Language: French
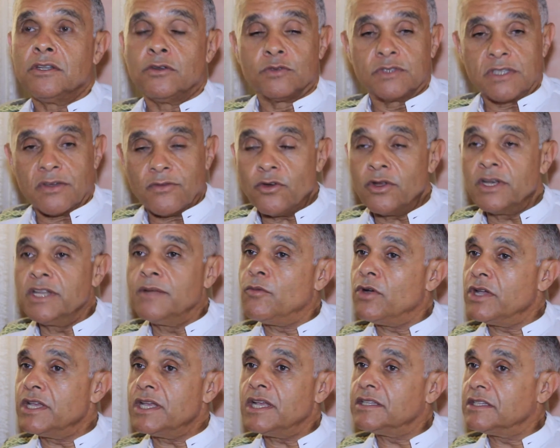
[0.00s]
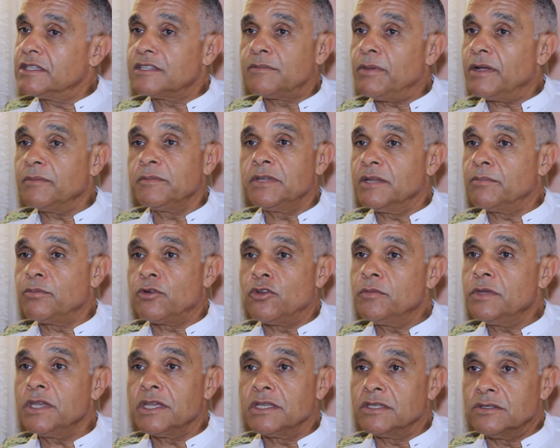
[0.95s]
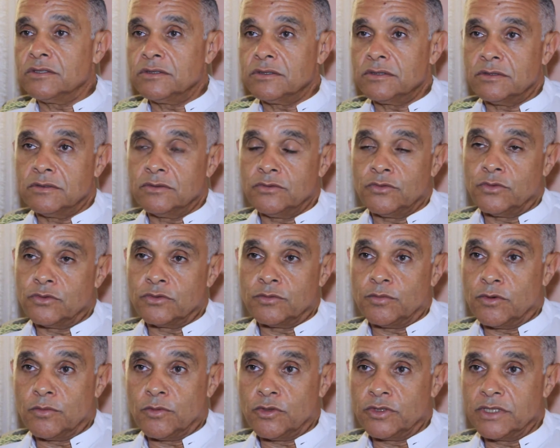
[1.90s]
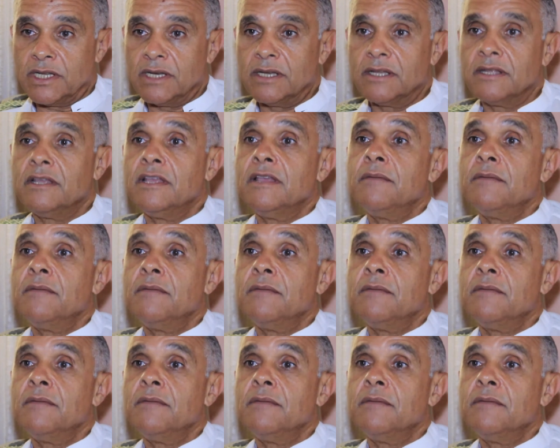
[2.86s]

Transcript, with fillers: Nous avons les moyens d'être parmi les premiers du football mondial.